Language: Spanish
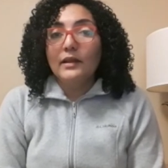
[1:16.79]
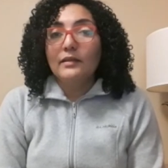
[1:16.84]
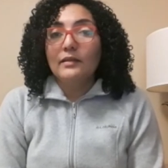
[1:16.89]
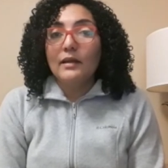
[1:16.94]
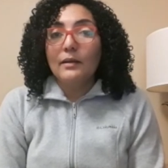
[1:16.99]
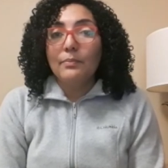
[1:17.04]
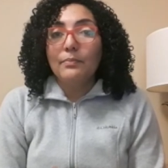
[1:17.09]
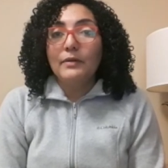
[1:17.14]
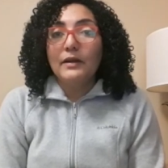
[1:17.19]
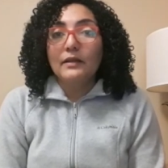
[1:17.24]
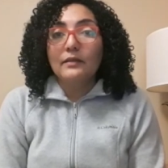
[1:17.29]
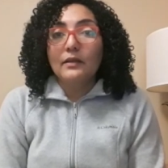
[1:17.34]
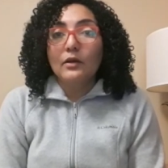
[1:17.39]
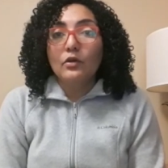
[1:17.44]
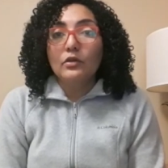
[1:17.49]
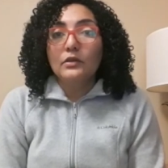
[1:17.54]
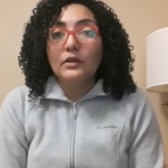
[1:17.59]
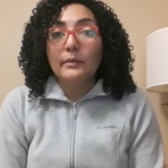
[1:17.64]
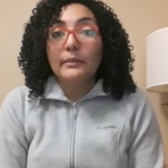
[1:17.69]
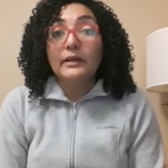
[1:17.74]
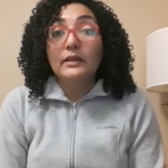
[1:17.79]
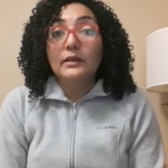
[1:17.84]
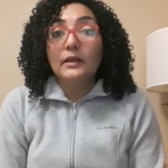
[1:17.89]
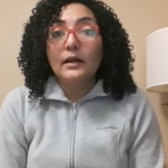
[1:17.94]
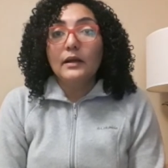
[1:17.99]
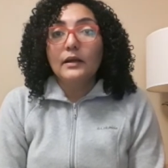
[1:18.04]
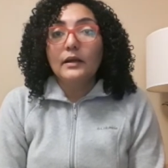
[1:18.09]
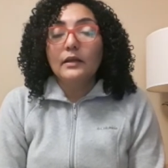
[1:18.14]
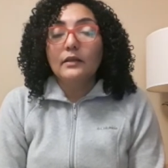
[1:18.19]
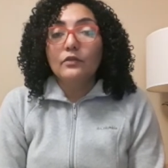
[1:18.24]
estas plantas
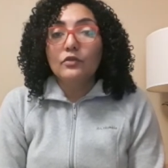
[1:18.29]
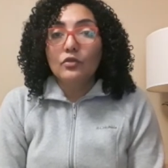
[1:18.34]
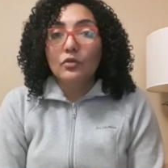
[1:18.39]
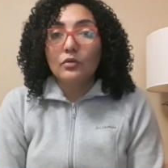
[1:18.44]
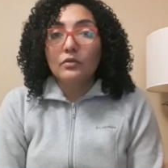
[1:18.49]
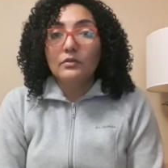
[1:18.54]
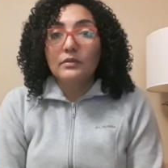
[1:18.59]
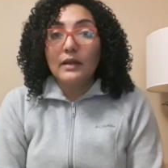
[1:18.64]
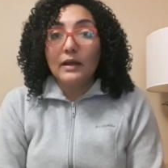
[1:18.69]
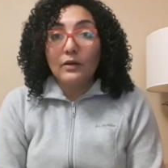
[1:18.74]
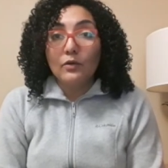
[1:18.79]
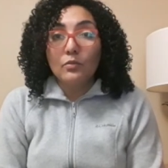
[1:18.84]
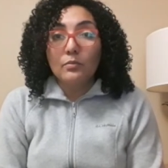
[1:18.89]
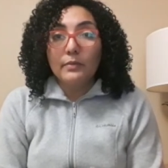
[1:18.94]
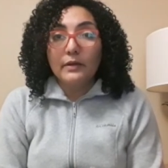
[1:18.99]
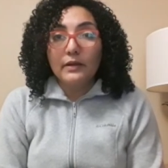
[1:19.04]
ornamentales nos dan un